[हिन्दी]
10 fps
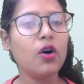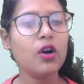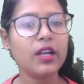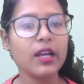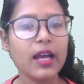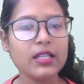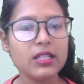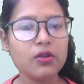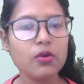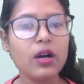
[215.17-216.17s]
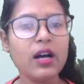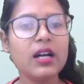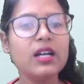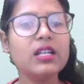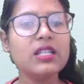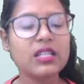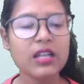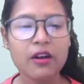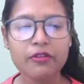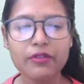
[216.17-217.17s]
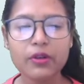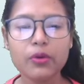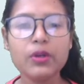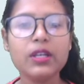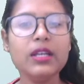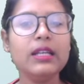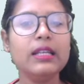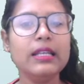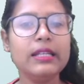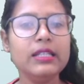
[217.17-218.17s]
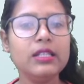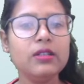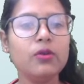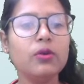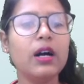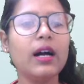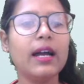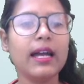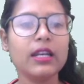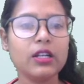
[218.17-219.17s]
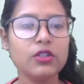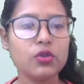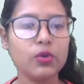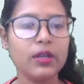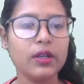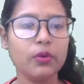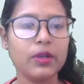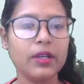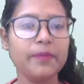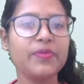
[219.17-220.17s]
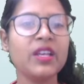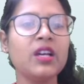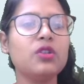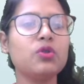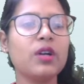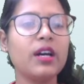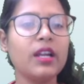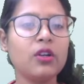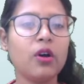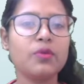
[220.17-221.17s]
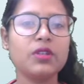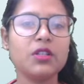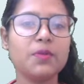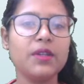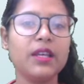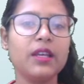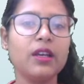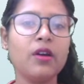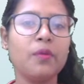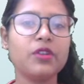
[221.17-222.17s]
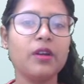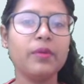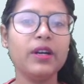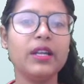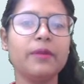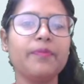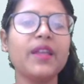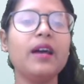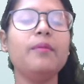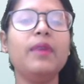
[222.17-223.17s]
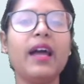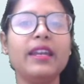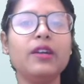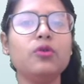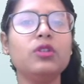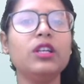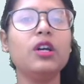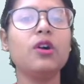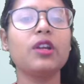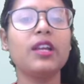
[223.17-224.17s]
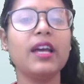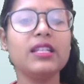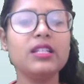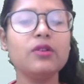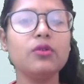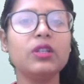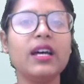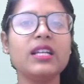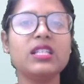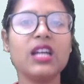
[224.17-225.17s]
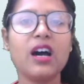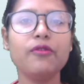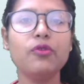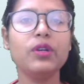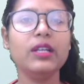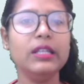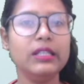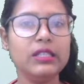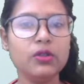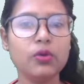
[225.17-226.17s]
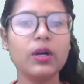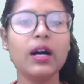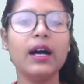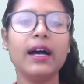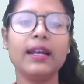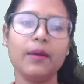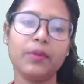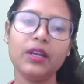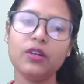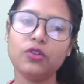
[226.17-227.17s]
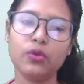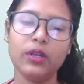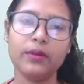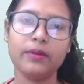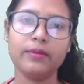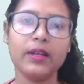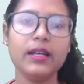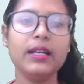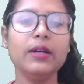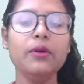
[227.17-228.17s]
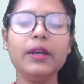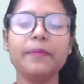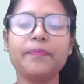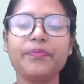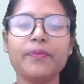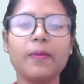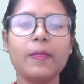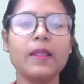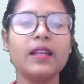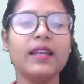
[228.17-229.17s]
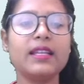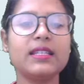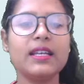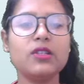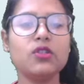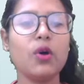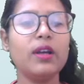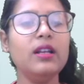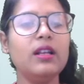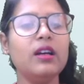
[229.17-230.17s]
ऑर्गेनाइजिंग होगा स्टाफिंग होगी लीडिंग होगा एंड कंट्रोलिंग होगी सो करेक्ट ऑप्शन इसमें देखेंगे ऑप्शन नंबर डी प्लानिंग होती है ऑर्गेनाइजिंग होता है स्टाफ होगी लीडिंग होगा एंड आपके कंट्रोलिंग ओके नेक्स्ट है सॉइल